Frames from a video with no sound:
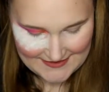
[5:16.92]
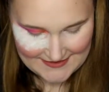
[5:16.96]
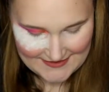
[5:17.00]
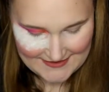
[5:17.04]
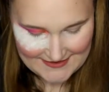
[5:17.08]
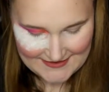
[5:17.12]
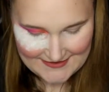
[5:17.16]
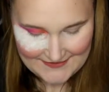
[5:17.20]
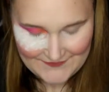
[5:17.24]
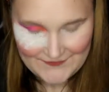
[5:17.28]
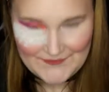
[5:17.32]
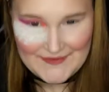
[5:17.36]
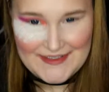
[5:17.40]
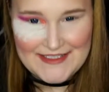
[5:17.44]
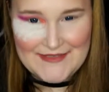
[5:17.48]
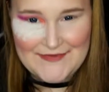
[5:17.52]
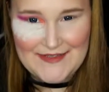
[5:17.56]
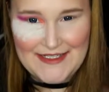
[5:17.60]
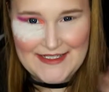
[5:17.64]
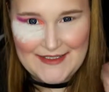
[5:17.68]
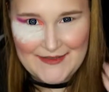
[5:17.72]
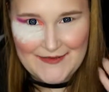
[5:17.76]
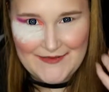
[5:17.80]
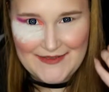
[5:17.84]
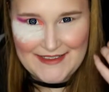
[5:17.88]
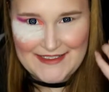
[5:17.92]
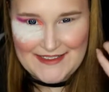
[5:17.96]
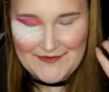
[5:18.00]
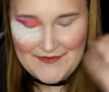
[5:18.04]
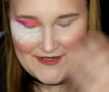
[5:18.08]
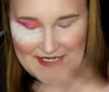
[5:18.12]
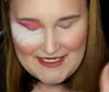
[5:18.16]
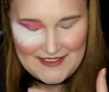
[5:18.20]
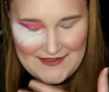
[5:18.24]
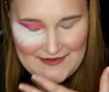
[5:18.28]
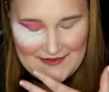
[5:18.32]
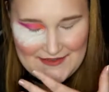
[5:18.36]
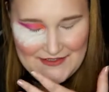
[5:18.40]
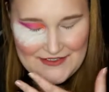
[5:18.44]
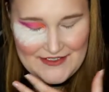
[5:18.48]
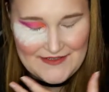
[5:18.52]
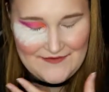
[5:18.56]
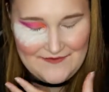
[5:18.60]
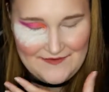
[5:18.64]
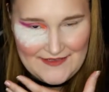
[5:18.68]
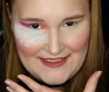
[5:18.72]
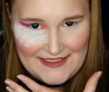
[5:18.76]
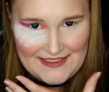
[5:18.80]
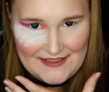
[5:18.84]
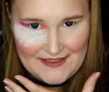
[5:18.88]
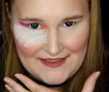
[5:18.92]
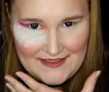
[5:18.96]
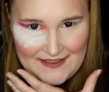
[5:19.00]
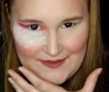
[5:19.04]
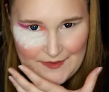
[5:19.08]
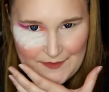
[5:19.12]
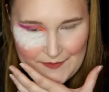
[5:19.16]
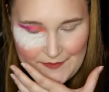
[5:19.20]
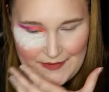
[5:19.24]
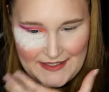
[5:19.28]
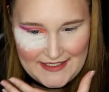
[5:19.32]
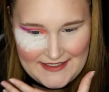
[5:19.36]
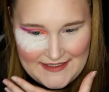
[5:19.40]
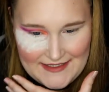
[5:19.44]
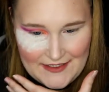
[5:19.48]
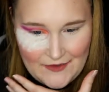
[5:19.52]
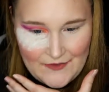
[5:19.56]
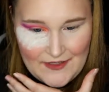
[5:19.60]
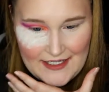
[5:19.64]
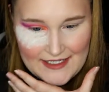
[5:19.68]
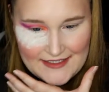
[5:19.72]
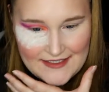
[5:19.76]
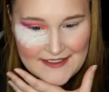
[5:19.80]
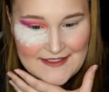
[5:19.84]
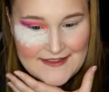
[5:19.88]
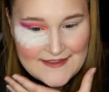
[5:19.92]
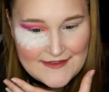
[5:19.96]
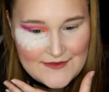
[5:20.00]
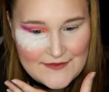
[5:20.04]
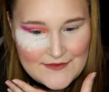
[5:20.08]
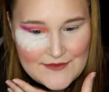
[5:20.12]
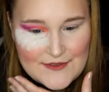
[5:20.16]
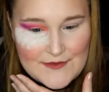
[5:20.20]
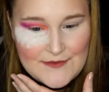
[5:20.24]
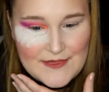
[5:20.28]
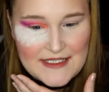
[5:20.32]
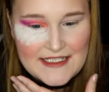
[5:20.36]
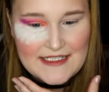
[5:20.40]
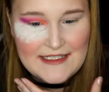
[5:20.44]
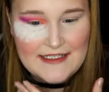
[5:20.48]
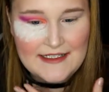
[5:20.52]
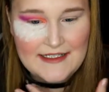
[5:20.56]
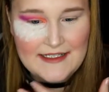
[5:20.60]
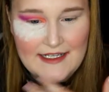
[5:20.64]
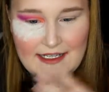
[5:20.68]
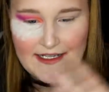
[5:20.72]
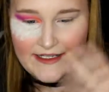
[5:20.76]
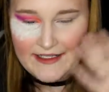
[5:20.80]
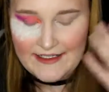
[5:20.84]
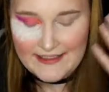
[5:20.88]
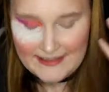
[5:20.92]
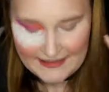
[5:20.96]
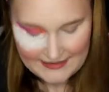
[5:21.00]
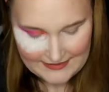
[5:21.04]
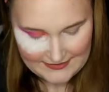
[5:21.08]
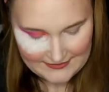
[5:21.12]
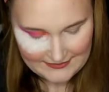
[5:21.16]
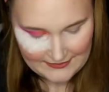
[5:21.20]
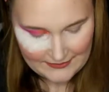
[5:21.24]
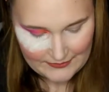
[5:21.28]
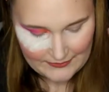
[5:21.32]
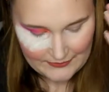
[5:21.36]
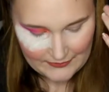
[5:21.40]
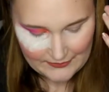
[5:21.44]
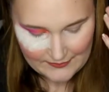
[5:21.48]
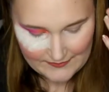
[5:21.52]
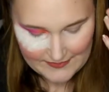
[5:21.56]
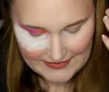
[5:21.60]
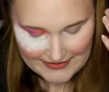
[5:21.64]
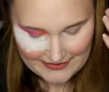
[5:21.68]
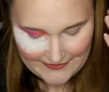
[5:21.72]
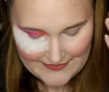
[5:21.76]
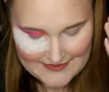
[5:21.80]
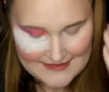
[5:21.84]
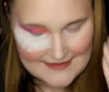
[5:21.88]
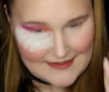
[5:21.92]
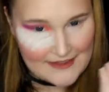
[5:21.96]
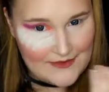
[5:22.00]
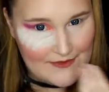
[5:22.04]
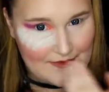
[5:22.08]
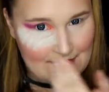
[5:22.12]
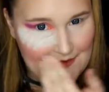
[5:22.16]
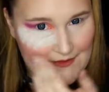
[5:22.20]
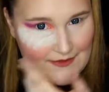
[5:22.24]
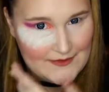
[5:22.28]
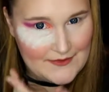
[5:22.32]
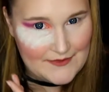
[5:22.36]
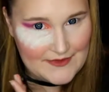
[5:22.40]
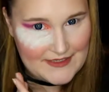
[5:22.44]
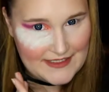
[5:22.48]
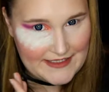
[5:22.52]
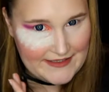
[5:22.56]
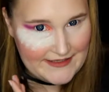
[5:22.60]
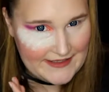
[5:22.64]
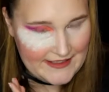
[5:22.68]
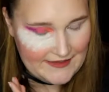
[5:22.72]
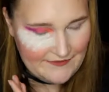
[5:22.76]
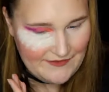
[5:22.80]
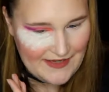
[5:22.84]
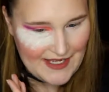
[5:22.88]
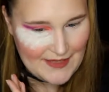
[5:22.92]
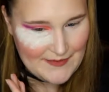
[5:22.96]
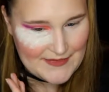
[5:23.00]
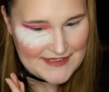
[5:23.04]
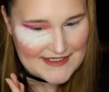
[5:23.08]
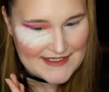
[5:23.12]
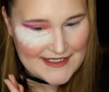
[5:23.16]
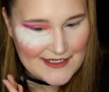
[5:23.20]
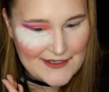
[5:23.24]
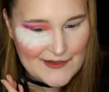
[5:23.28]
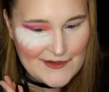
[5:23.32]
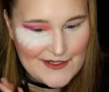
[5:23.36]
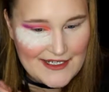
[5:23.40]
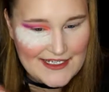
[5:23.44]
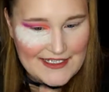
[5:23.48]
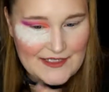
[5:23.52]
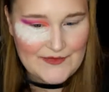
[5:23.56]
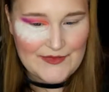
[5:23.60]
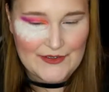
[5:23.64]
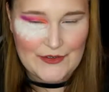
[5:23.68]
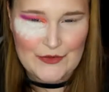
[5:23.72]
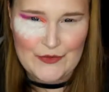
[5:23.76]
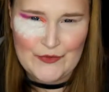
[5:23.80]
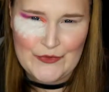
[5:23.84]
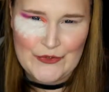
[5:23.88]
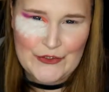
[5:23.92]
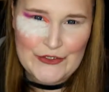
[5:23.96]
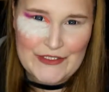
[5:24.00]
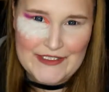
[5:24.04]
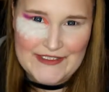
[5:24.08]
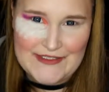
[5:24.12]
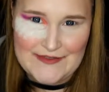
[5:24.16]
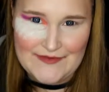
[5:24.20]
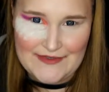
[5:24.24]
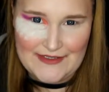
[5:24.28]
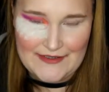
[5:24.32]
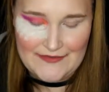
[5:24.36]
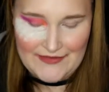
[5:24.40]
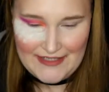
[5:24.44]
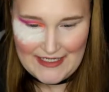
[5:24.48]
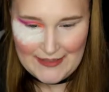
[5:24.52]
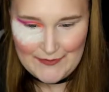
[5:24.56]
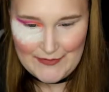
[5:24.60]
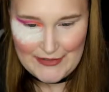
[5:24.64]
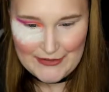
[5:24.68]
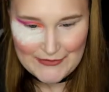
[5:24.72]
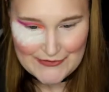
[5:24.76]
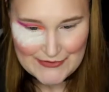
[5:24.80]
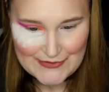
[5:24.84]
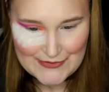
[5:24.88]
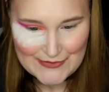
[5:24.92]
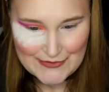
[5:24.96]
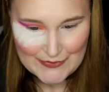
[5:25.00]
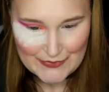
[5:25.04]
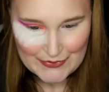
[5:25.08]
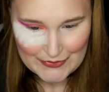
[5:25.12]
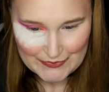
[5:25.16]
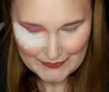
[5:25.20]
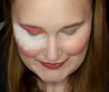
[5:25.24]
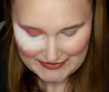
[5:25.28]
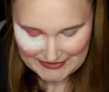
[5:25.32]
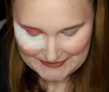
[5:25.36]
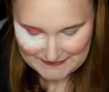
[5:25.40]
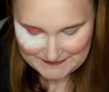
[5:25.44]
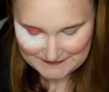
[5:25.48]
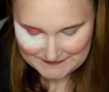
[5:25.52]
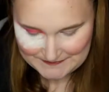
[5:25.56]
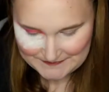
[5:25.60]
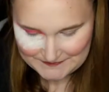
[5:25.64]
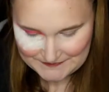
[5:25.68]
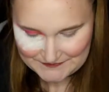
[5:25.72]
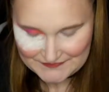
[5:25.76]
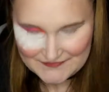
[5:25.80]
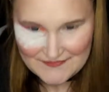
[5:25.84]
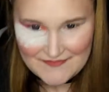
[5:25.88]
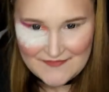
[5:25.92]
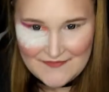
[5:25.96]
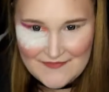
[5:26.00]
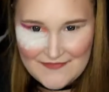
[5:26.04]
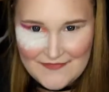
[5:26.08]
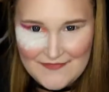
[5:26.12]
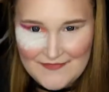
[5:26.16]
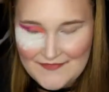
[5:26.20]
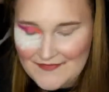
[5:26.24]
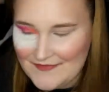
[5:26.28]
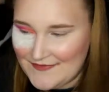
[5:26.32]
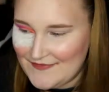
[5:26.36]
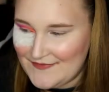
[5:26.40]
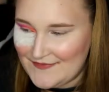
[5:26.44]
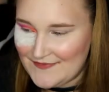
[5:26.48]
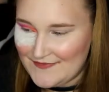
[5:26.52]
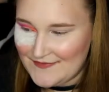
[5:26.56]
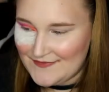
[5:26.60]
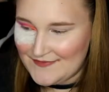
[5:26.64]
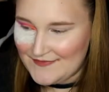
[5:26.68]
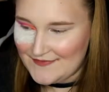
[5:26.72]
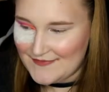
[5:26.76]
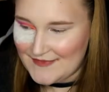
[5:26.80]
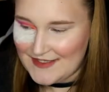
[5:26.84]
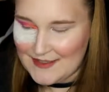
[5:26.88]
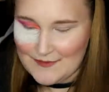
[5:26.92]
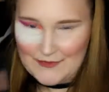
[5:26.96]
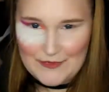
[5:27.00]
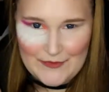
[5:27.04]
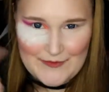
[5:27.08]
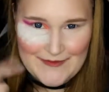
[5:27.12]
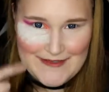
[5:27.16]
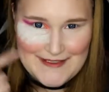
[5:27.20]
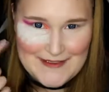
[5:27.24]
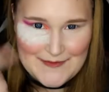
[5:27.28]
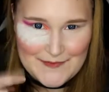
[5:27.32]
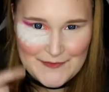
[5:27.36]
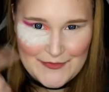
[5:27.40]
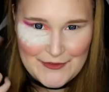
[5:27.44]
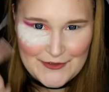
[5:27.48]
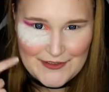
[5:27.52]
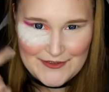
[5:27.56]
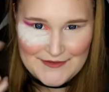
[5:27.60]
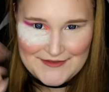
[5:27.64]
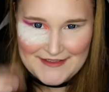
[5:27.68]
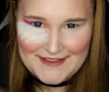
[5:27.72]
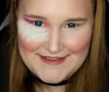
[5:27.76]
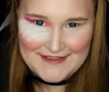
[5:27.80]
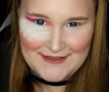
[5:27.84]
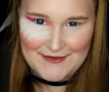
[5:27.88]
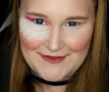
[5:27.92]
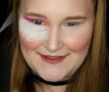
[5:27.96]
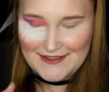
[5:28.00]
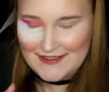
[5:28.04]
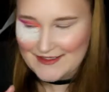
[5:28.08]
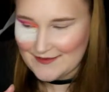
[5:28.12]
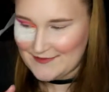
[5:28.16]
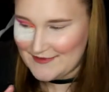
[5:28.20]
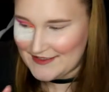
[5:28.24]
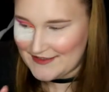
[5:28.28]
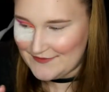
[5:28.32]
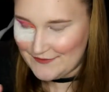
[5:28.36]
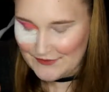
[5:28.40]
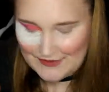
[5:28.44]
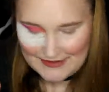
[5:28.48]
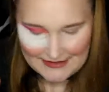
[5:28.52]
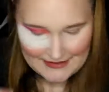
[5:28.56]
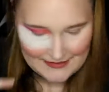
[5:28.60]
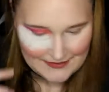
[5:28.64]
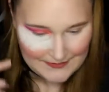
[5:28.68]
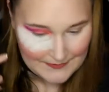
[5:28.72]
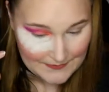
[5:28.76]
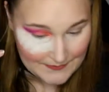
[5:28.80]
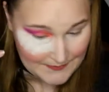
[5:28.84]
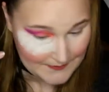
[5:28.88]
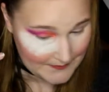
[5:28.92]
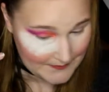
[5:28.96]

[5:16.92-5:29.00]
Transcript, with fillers: Ähm, ich werde übrigens, ich habe mich dazu entschieden, meine beiden Augen anders zu schminken. Ein grün-blaues Auge und ein eher warmes Auge, einfach um möglichst viele Farben auszuprobieren. Ich habe mir übrigens Puder unter das Auge gegeben, nicht wundern.